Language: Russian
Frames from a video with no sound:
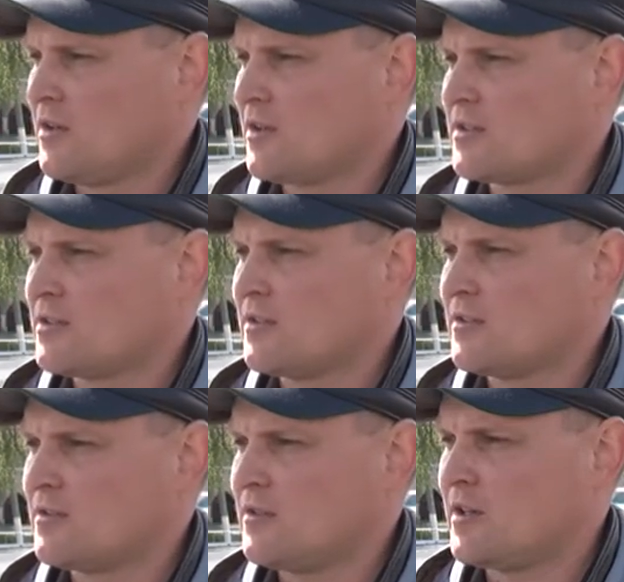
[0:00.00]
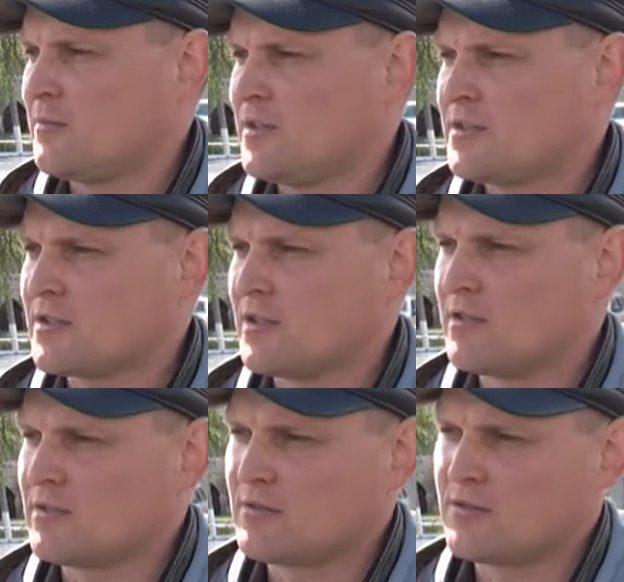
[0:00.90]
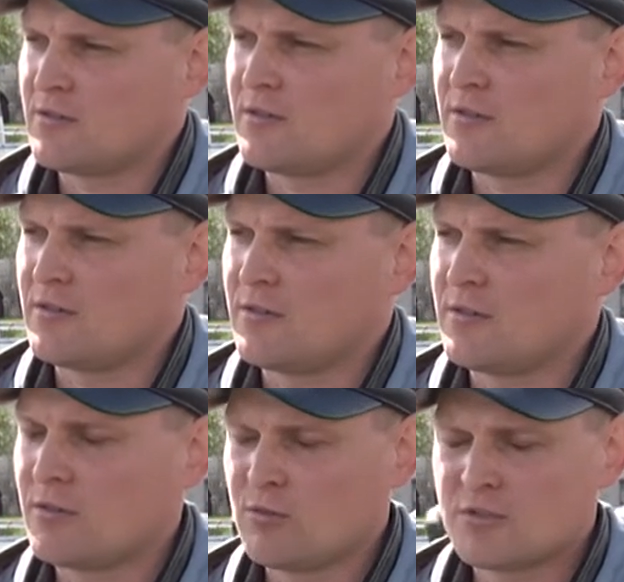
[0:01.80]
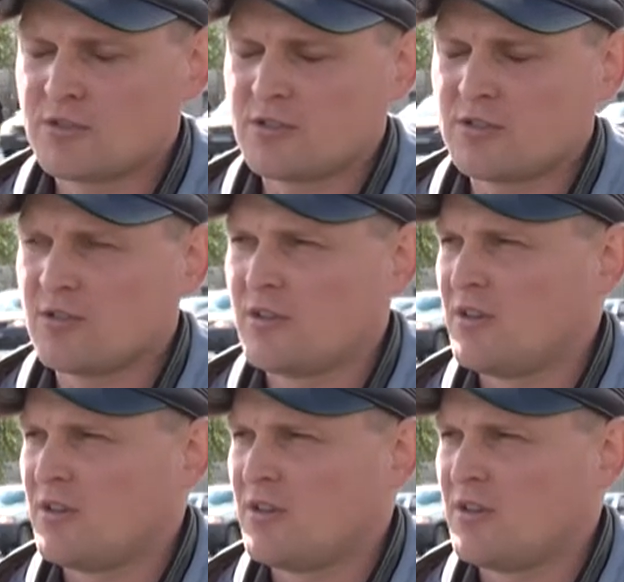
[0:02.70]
Красноармейская революции.